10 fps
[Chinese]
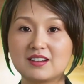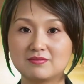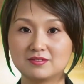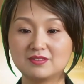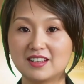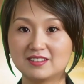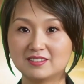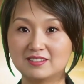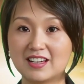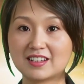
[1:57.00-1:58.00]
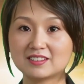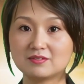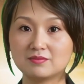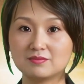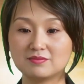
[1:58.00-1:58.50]
伊兰号赶到现
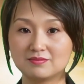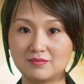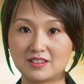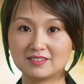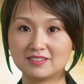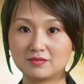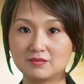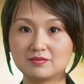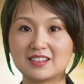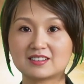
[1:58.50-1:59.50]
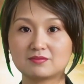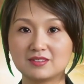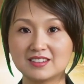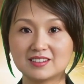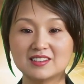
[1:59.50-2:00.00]
场后，两艘中
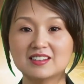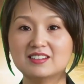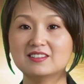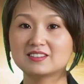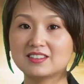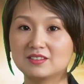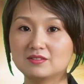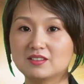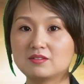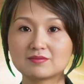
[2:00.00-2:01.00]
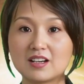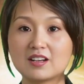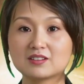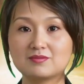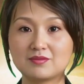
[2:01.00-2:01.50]
国渔船已经离开。
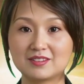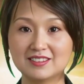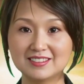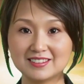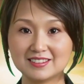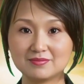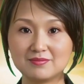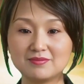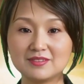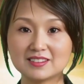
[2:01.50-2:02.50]
另一艘被驱离。